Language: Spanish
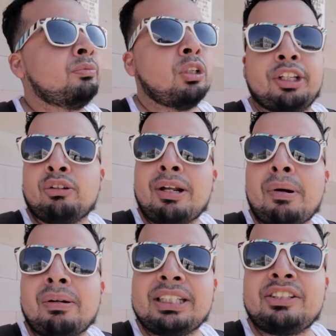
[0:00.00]
Ahorita un
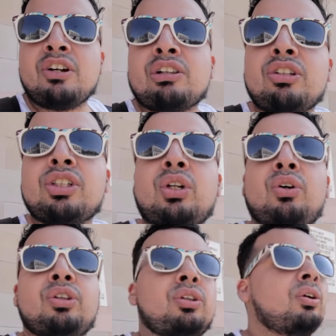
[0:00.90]
amable señor nos
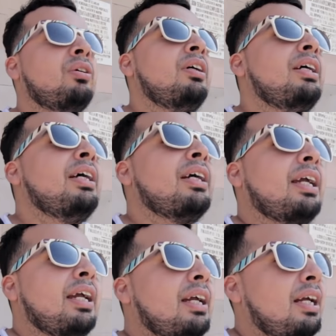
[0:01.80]
contó
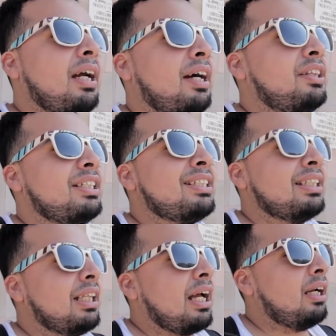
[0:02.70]
que antes
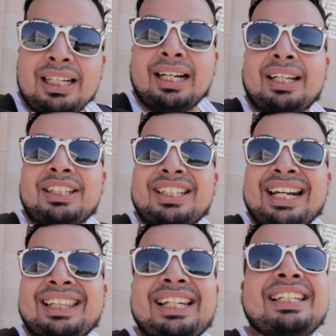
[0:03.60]
la, la
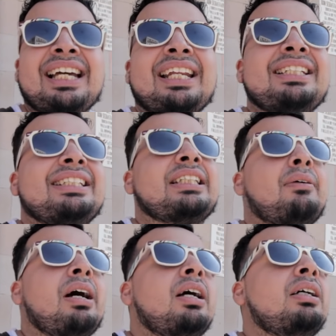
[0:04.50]
catedral de Linares
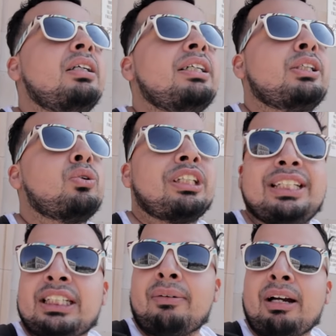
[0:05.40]
estaba se
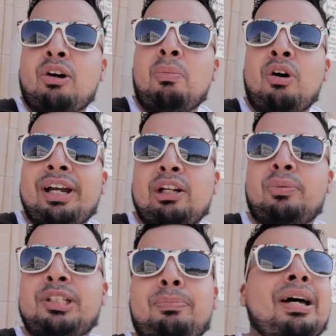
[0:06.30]
utilizaba como el
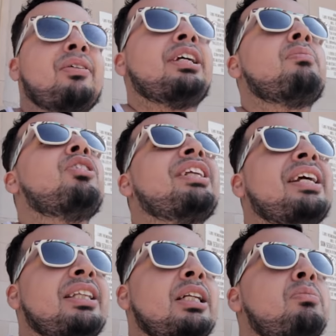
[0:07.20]
obispado. Allá en
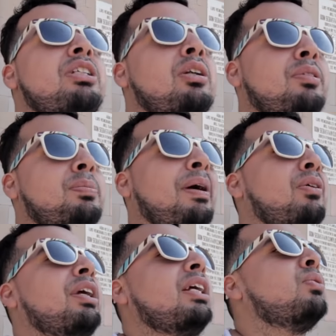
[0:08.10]
Monterrey tenemos el
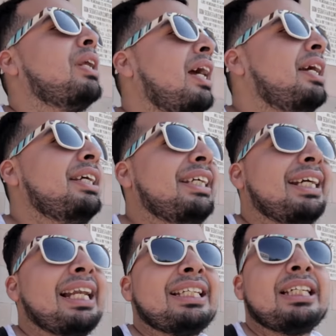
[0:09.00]
obispado que es una
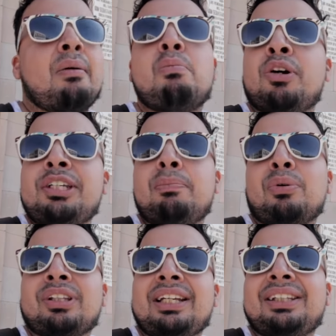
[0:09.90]
iglesia muy
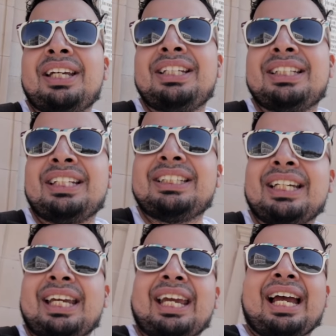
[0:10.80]
importante y se
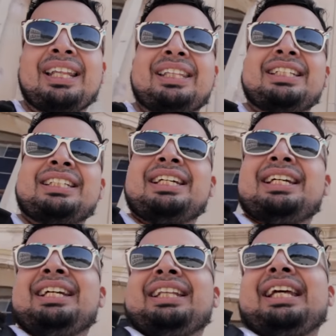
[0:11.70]
dice que antes
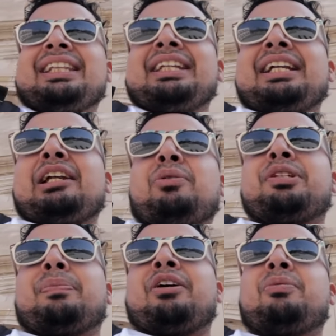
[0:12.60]
de tener el
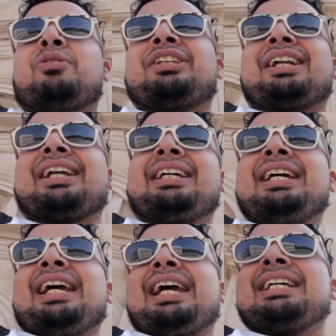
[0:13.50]
obispado de Monterrey,
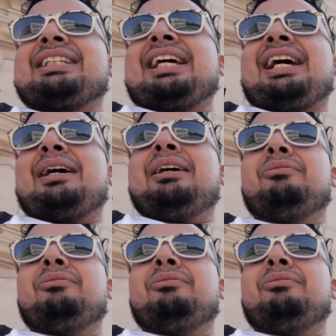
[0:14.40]
esta